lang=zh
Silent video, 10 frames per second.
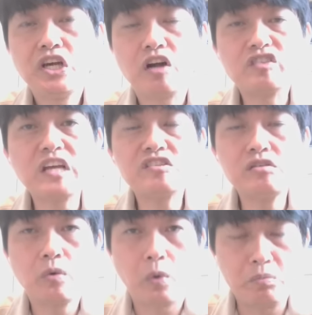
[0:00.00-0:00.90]
好，但
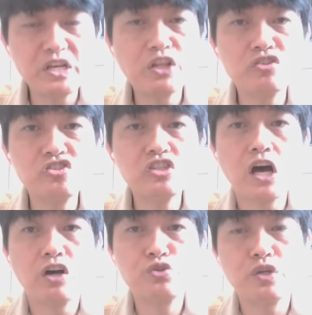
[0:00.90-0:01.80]
是我们现在都知
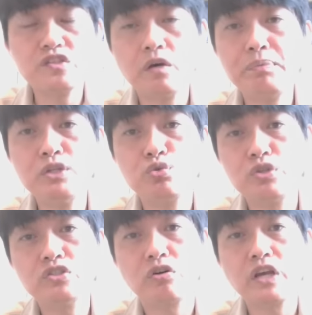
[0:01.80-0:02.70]
道，选择比努
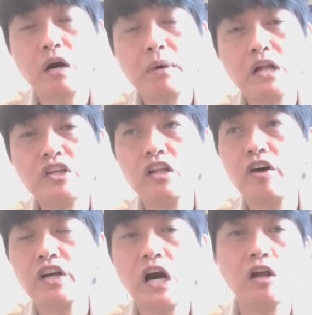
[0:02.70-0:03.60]
力重要嘛。挑
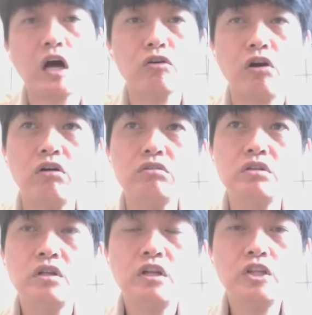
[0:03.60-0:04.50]
到一个好老公，
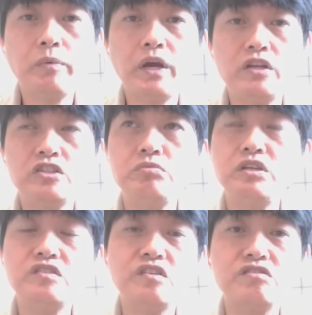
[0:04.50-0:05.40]
对不对？你是不
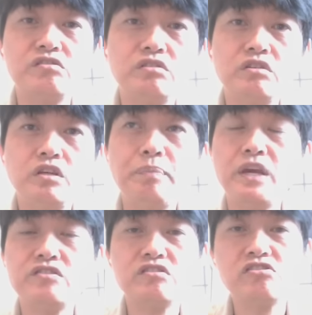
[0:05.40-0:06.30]
是一阵子、一
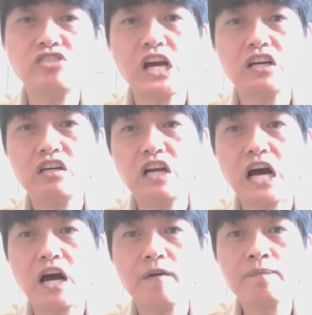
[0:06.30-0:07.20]
辈子吃香喝
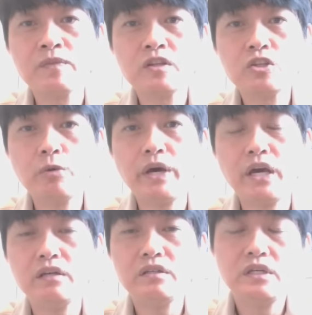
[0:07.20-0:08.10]
辣，对不
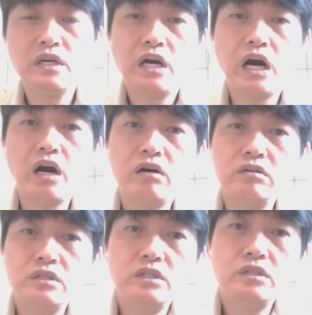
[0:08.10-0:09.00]
对？哦，
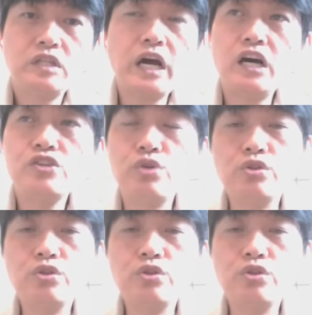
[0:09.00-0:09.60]
那